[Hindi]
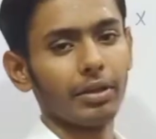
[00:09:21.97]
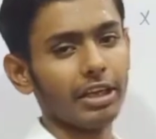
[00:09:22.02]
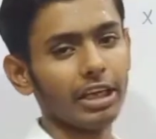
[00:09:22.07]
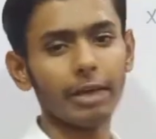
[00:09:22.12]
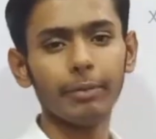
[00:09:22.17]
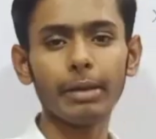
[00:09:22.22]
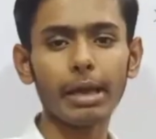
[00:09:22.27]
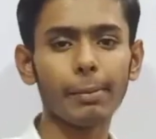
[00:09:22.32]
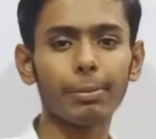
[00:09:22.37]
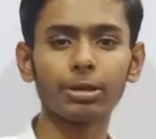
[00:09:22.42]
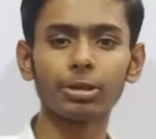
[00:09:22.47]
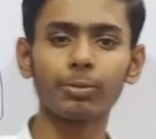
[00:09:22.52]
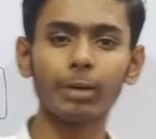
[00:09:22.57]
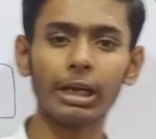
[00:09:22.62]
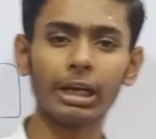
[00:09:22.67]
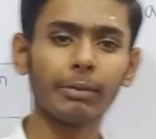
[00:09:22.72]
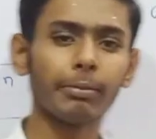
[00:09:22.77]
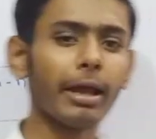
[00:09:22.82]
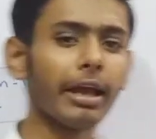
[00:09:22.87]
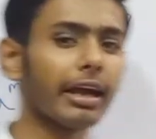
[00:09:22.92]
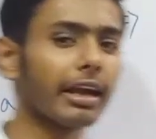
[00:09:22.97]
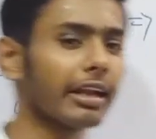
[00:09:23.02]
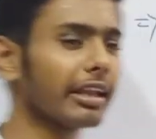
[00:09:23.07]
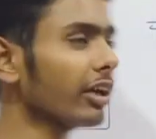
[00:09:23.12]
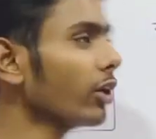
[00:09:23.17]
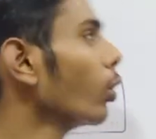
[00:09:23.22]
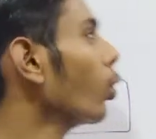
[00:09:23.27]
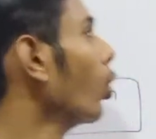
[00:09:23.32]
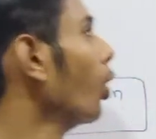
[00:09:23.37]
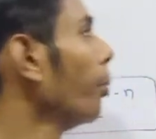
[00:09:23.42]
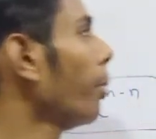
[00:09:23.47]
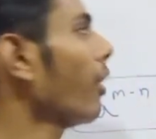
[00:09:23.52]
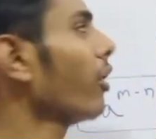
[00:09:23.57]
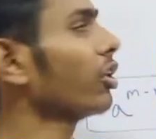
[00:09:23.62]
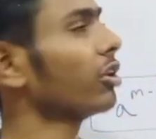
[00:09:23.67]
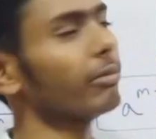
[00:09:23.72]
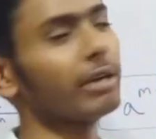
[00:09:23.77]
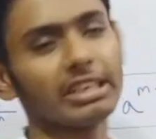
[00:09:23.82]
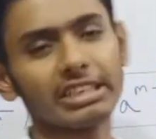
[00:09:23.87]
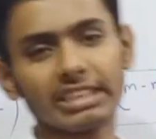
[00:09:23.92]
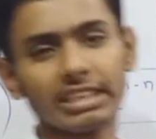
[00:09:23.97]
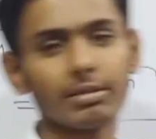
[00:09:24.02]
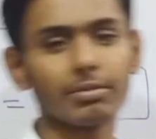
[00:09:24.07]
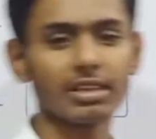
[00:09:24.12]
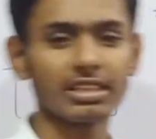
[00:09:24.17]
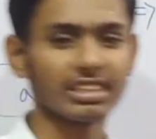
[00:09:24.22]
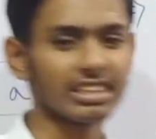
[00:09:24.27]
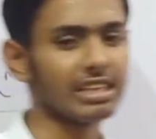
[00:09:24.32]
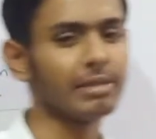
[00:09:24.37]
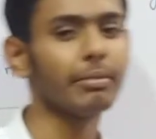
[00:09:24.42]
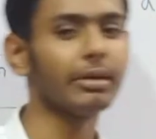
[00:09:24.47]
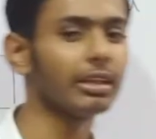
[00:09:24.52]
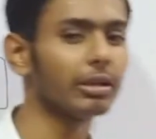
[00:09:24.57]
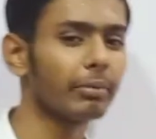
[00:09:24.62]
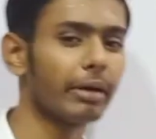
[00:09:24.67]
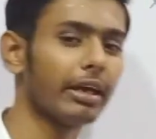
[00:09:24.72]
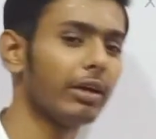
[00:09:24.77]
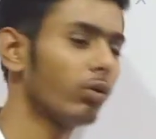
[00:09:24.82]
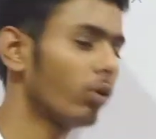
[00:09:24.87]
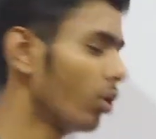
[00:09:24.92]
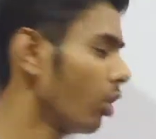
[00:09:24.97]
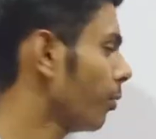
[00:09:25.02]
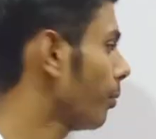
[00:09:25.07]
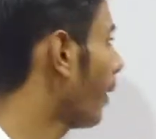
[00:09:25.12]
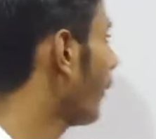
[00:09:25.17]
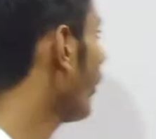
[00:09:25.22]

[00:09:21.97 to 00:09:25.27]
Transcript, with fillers: ए भी आपस में मल्टीप्लाई कर देंगे होल पावर तो भाई सेम का सेम है तो भाई होल